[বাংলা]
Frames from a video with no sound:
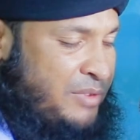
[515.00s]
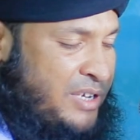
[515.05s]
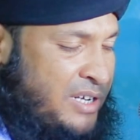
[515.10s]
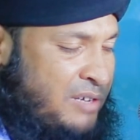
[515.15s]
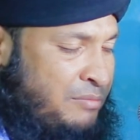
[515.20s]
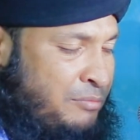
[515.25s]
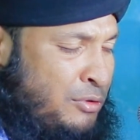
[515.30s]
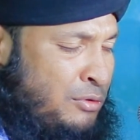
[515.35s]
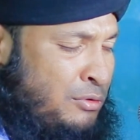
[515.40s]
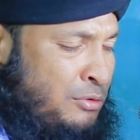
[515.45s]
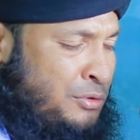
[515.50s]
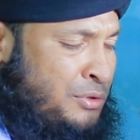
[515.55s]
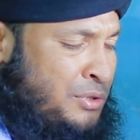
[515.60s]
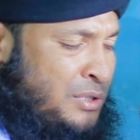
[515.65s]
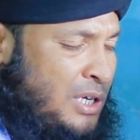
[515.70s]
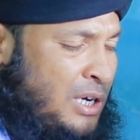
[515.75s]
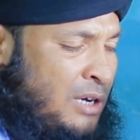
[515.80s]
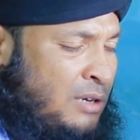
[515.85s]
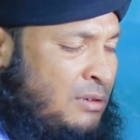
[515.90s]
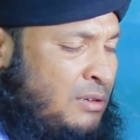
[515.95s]
মেরে বলুন
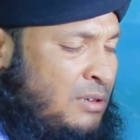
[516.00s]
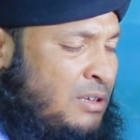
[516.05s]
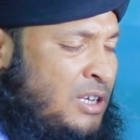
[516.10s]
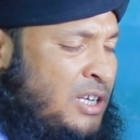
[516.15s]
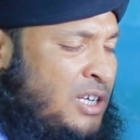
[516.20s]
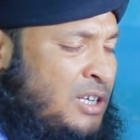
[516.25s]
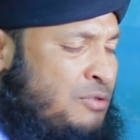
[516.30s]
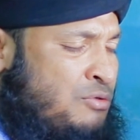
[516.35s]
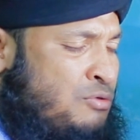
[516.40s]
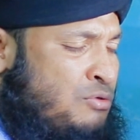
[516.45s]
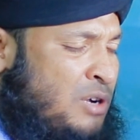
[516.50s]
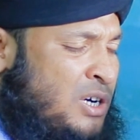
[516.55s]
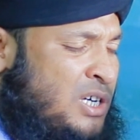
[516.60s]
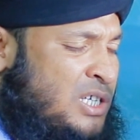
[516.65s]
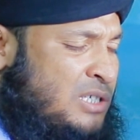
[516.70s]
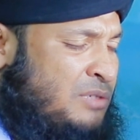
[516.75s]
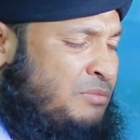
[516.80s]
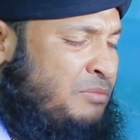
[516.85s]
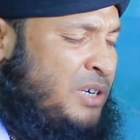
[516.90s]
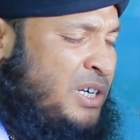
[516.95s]
আল্লাহ
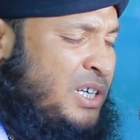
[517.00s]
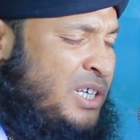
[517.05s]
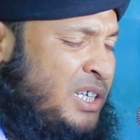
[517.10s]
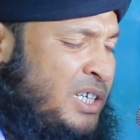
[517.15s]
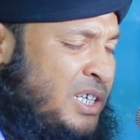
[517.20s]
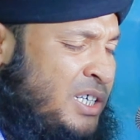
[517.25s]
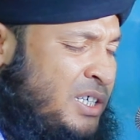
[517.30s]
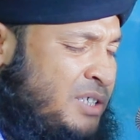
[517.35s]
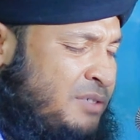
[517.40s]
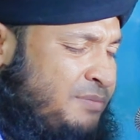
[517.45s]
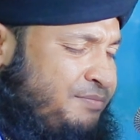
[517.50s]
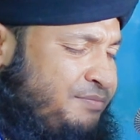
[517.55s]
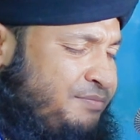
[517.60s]
আকবর